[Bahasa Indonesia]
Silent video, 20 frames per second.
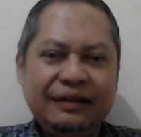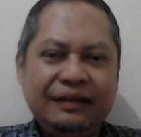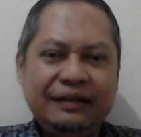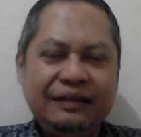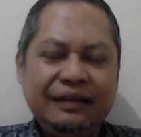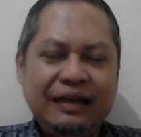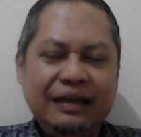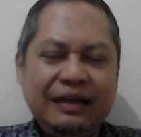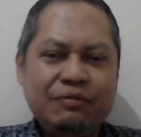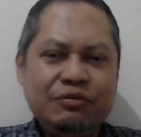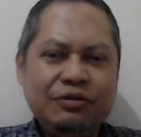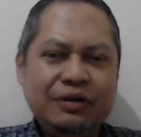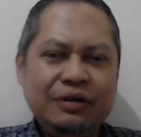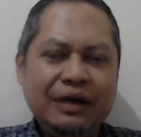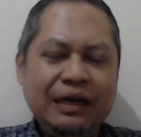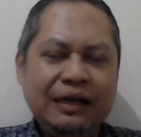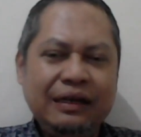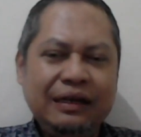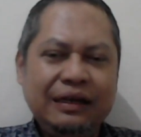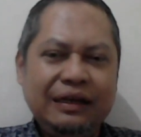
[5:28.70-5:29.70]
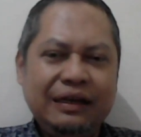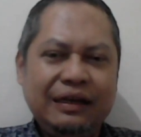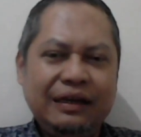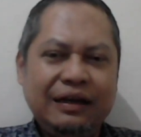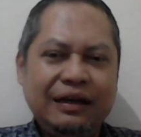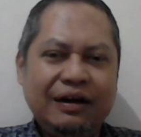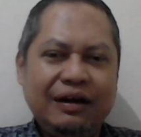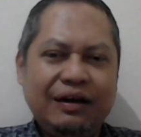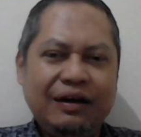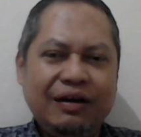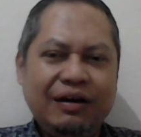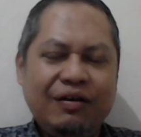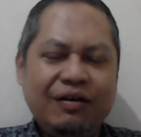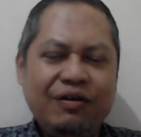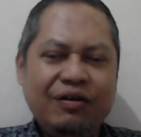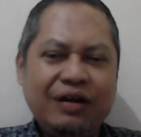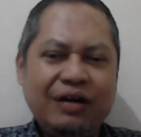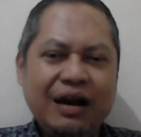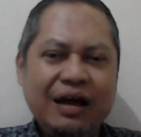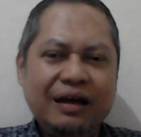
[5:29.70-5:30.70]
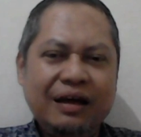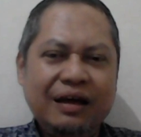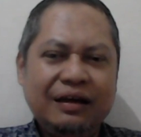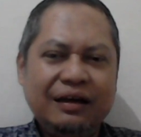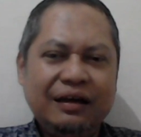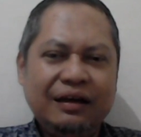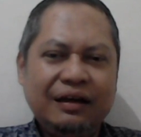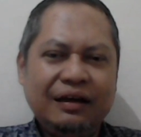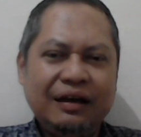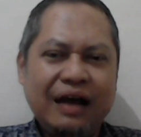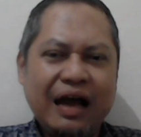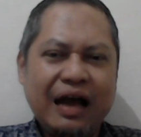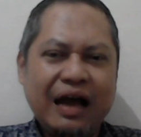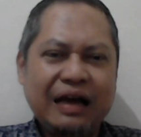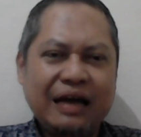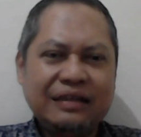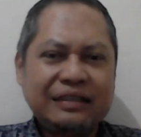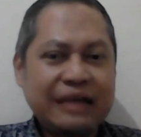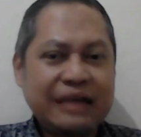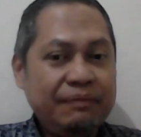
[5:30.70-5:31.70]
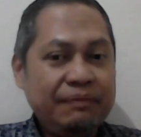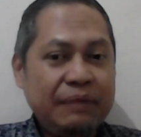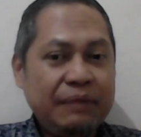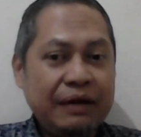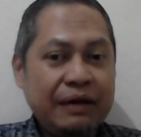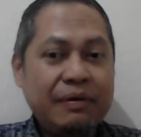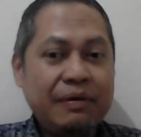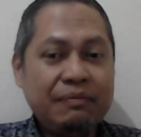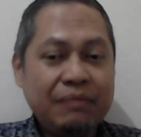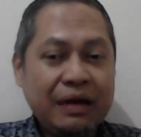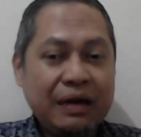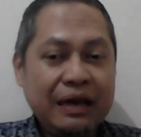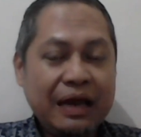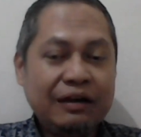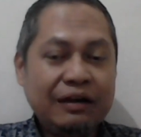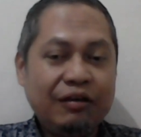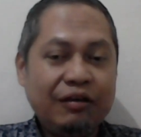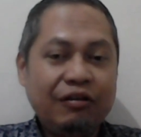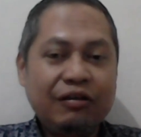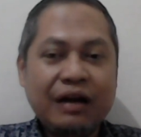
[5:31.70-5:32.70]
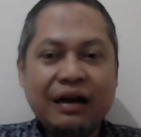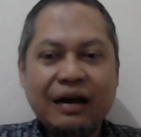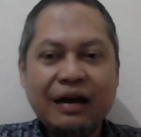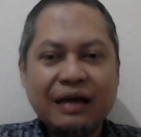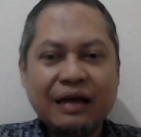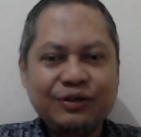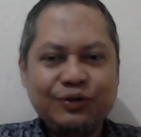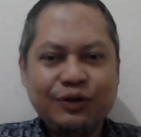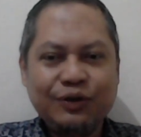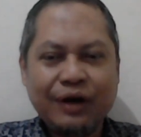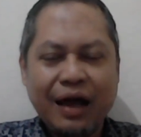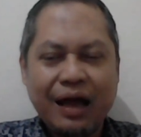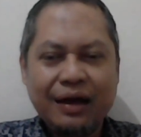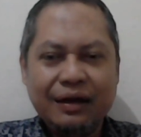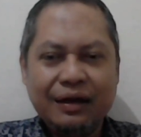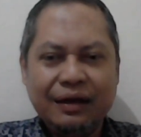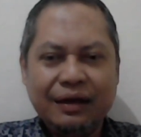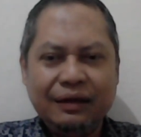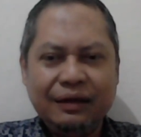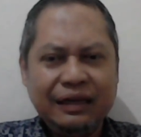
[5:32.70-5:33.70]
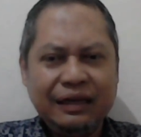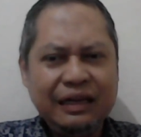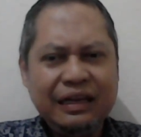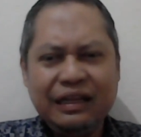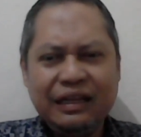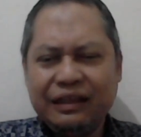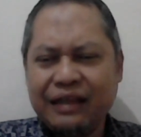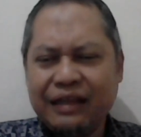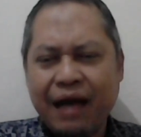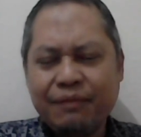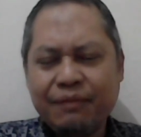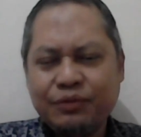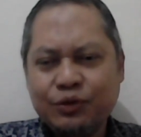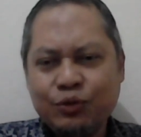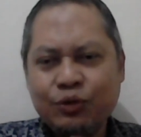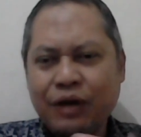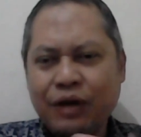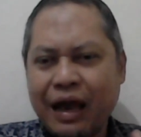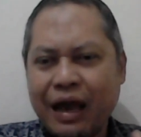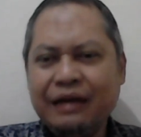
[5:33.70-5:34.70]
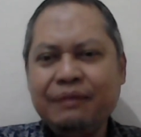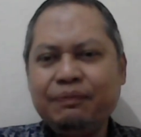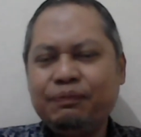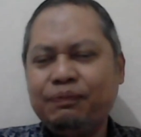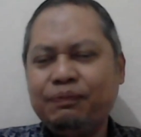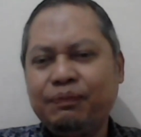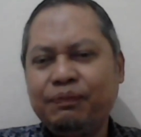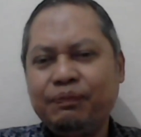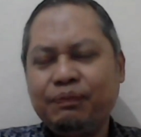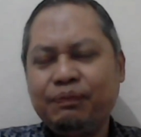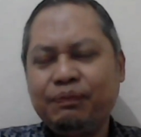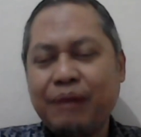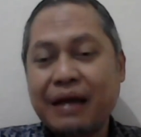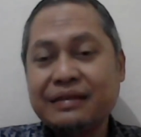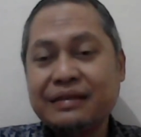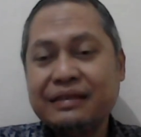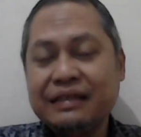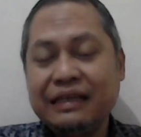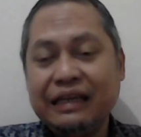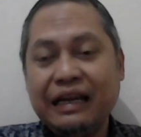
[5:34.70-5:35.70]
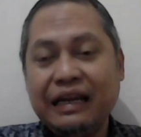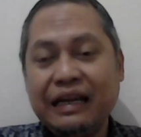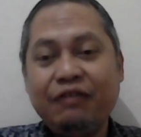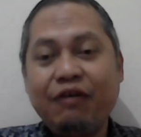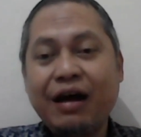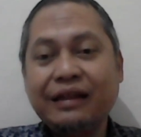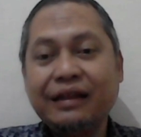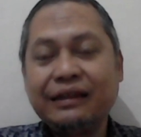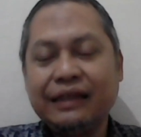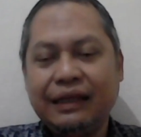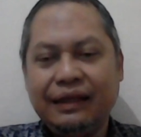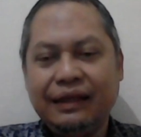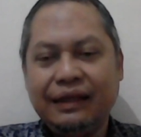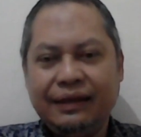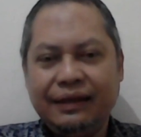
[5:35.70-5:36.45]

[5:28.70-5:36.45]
tidak mungkin orang akan sampai ke pembelian kalau orang tidak suka. Jadi tahap suka ini pasti dilewati.